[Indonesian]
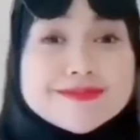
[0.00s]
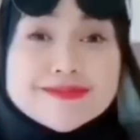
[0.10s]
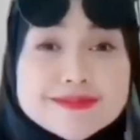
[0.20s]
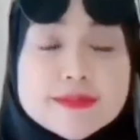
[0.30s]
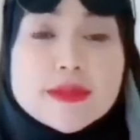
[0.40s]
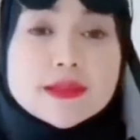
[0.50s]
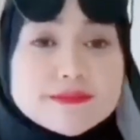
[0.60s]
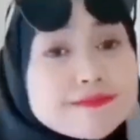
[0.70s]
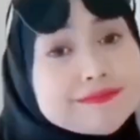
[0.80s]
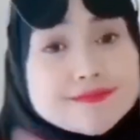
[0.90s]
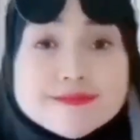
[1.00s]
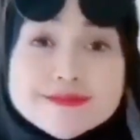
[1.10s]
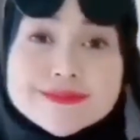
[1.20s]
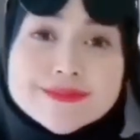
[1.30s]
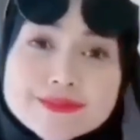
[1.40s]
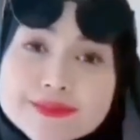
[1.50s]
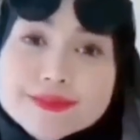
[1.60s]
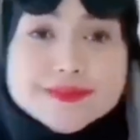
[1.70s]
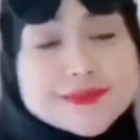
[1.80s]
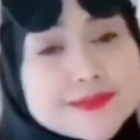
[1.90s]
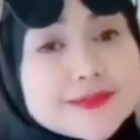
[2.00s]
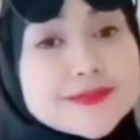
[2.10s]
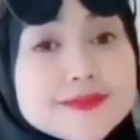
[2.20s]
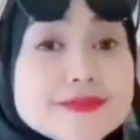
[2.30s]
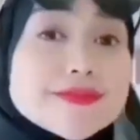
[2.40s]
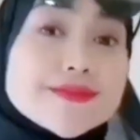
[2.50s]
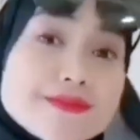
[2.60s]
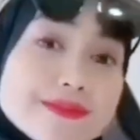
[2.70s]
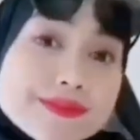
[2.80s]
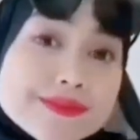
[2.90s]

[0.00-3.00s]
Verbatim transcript: serta Moana. Ria Ricis juga bercerita